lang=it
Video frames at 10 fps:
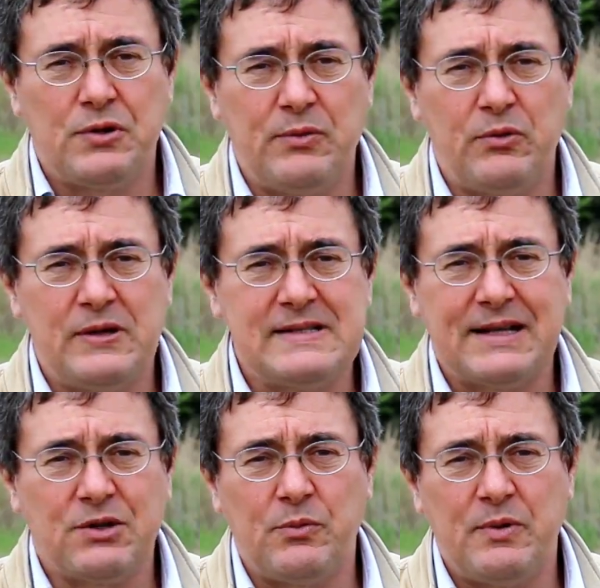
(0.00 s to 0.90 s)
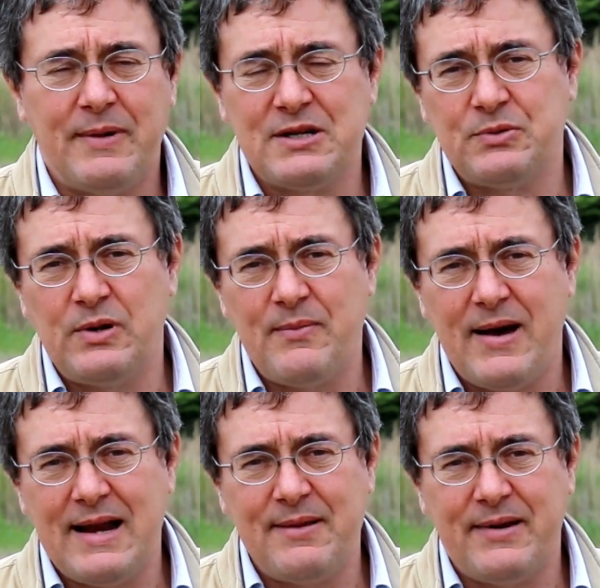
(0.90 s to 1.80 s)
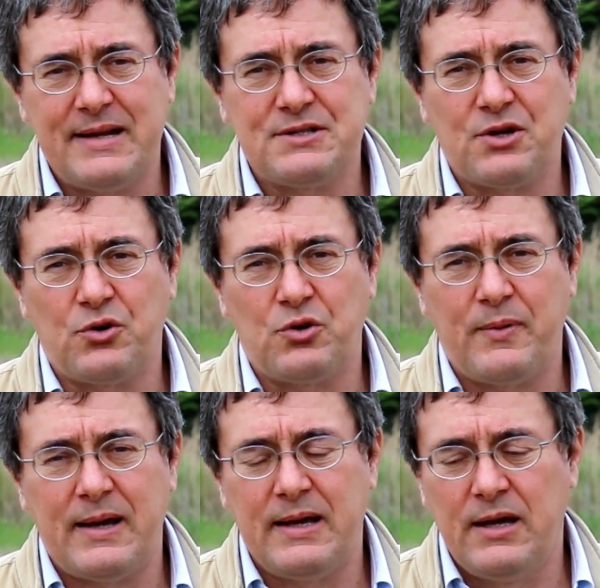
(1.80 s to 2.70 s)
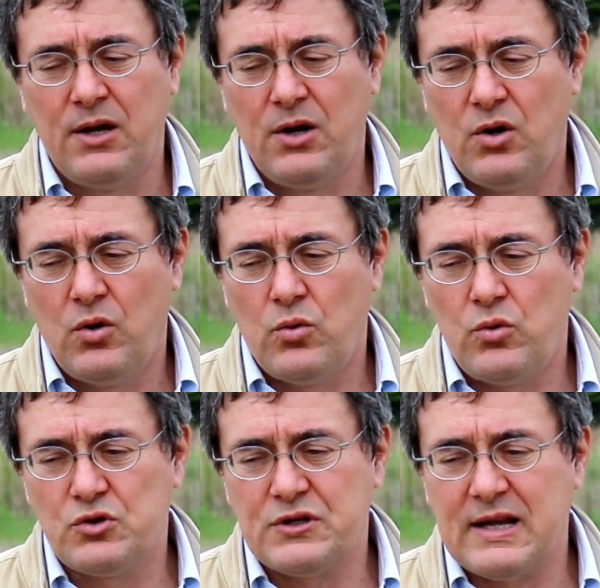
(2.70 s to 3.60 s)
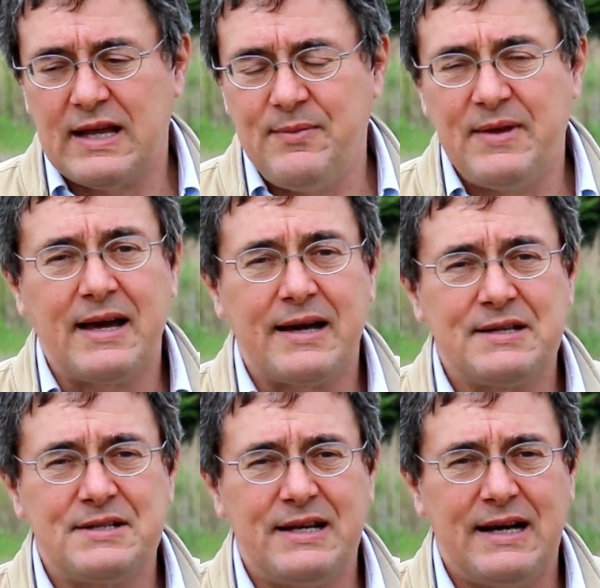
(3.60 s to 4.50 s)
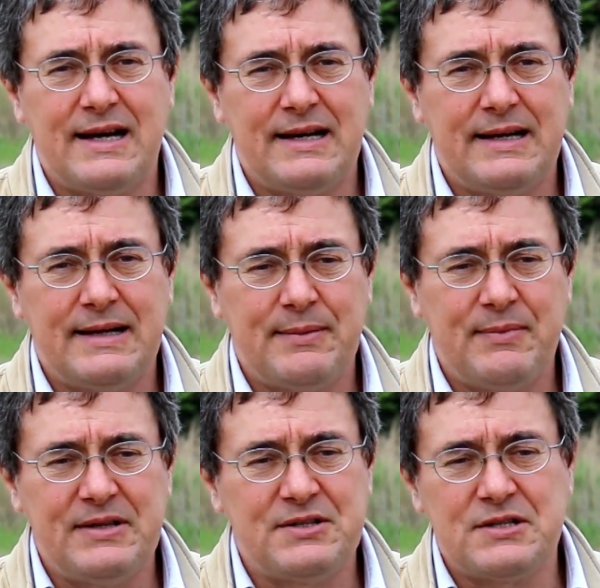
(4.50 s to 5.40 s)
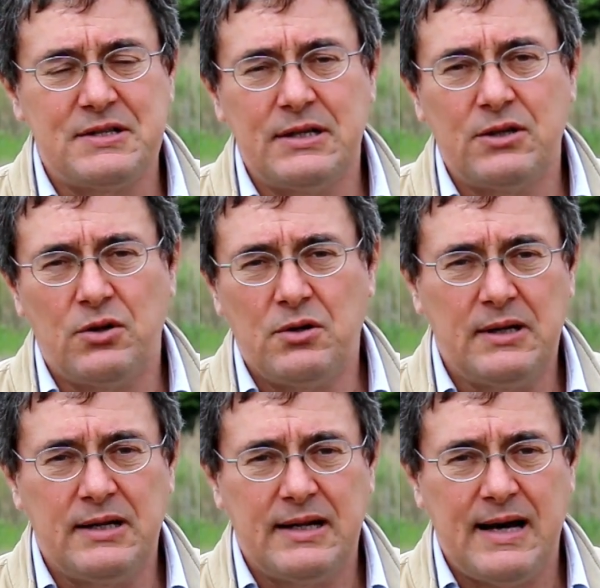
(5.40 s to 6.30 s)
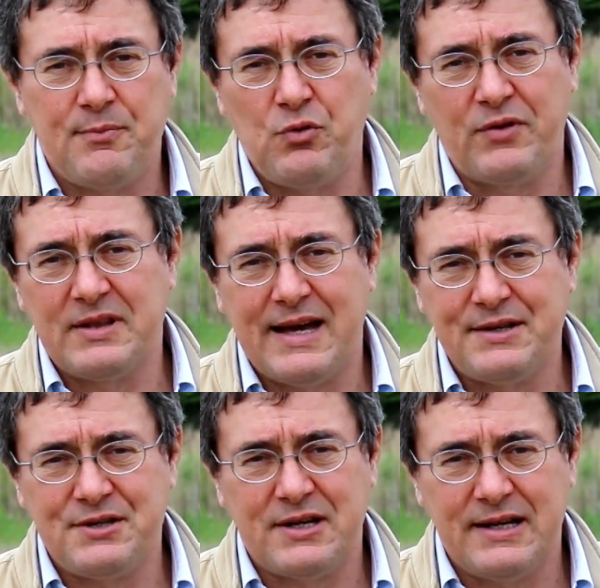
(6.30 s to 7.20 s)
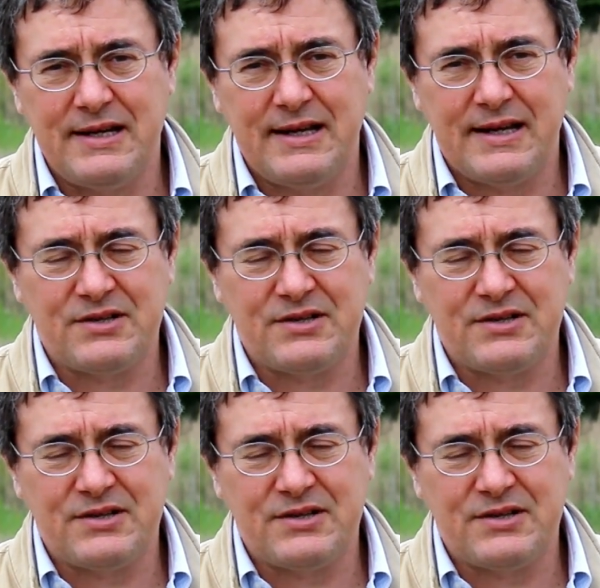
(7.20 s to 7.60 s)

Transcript: demonizzato come il massimo dei mali, ma secondo me un uso della chimica che sia eh, ben gestito eh, ha più vantaggi che, che